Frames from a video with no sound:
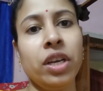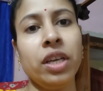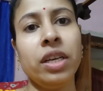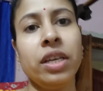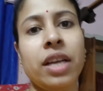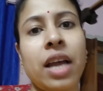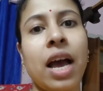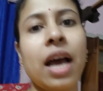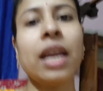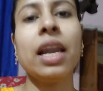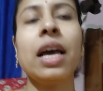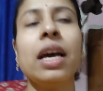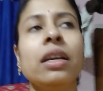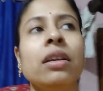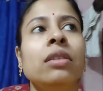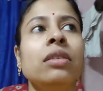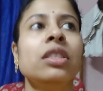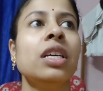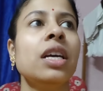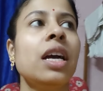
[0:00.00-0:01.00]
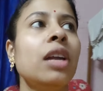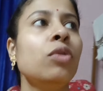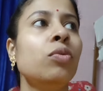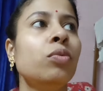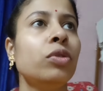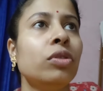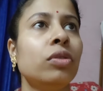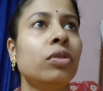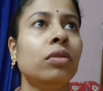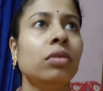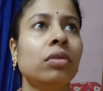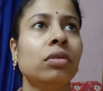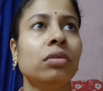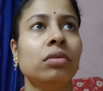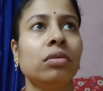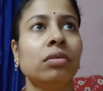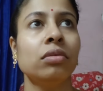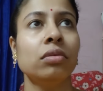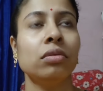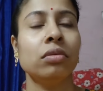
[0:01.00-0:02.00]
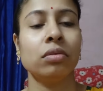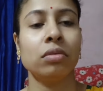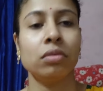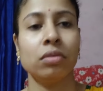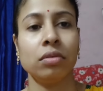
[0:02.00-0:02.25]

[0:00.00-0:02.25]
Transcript: তাহলে পনির ডাল আর ঝিঙালু পোস্ত